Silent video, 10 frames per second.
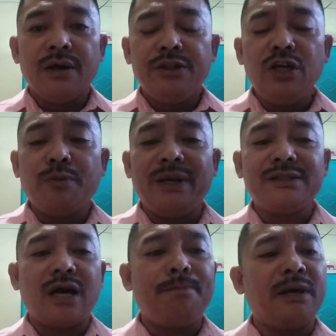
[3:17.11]
Dito pala
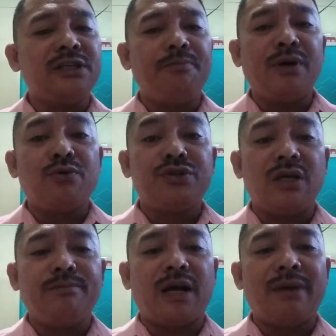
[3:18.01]
sa Pacific
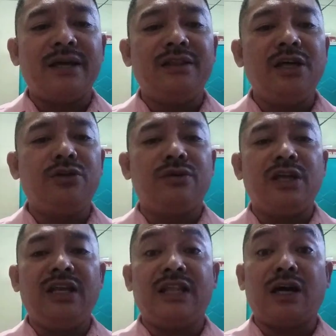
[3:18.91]
Ocean kabayan, dito
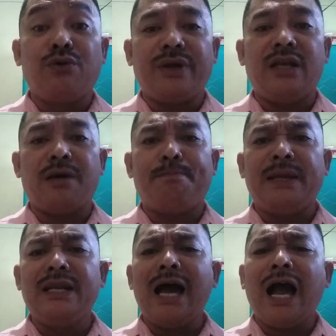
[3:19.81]
tinatagurian ang
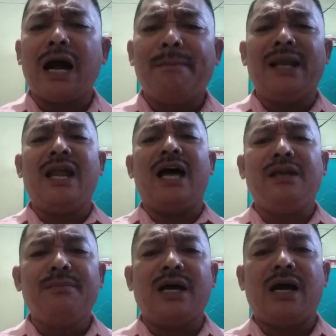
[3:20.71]

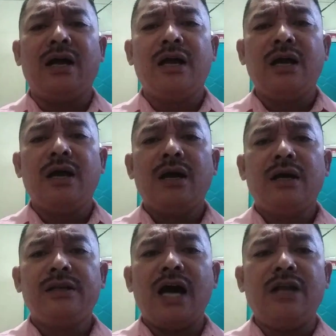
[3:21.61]
pinakamalalim na
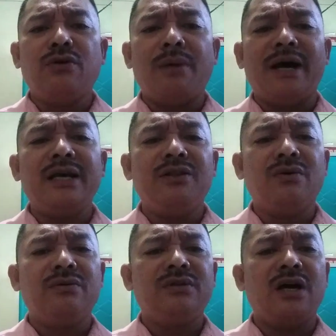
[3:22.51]
na ano kabayan
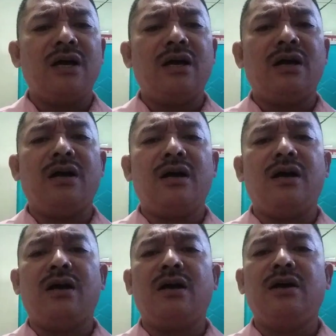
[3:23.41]
no na
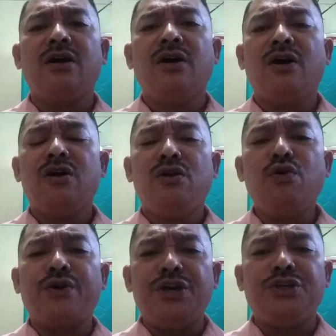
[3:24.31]

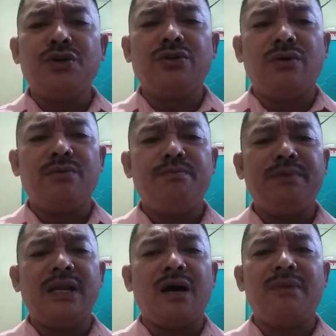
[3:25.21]
location no
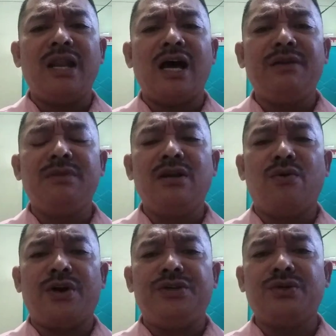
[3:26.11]
pinakamalalim na
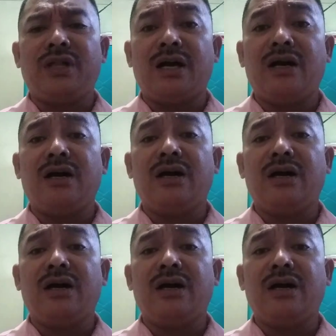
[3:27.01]
location ng